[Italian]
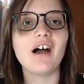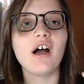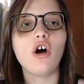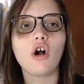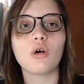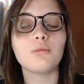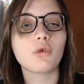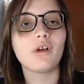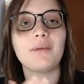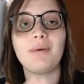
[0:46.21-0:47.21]
o
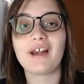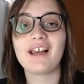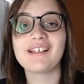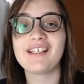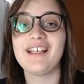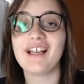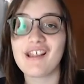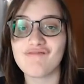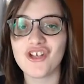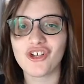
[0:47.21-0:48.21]
comunque di parlantina che
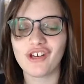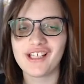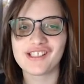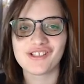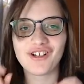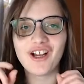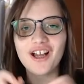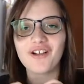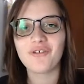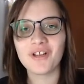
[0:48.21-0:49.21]
invece adesso
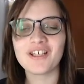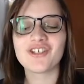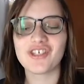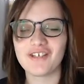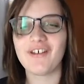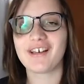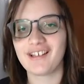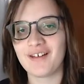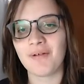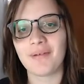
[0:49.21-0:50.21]
Quindi ci
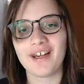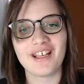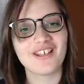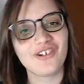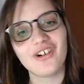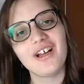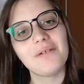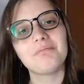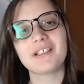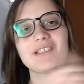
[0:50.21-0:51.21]
divertiremo parecchio
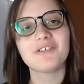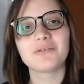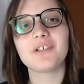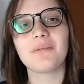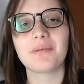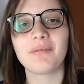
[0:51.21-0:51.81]
Passiamo subito al primo